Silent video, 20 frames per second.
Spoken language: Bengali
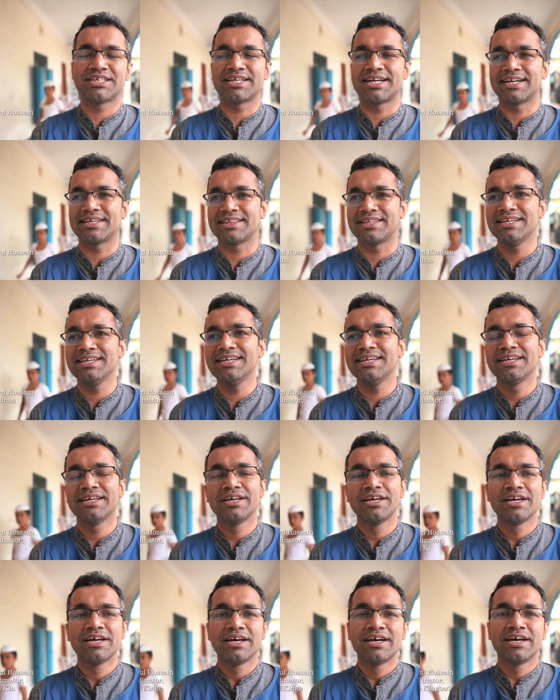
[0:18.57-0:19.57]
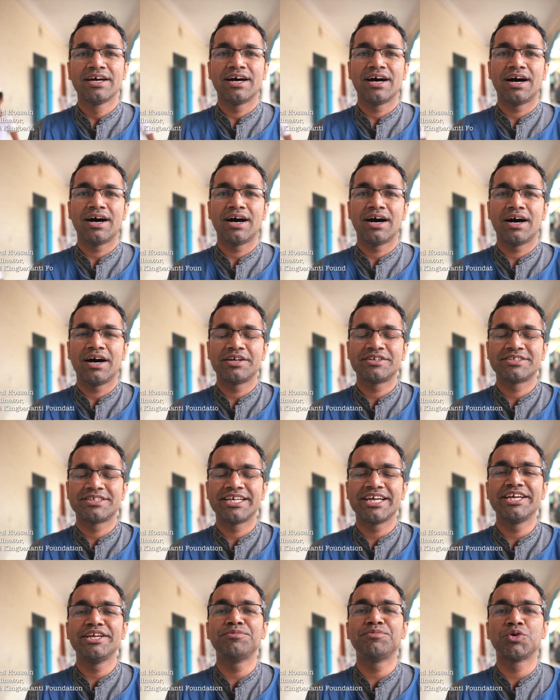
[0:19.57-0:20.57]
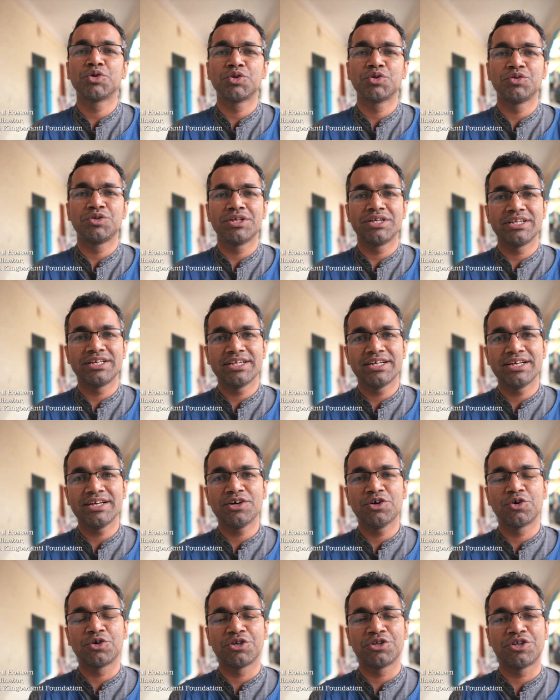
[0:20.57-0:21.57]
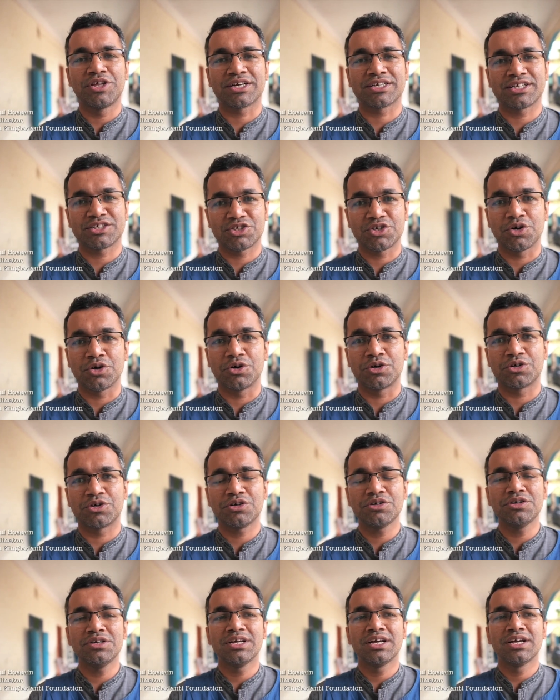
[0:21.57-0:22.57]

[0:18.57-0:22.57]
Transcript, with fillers: শিক্ষার্থী সেই বন্ধুদের নিয়ে গঠিত একটা সংগঠন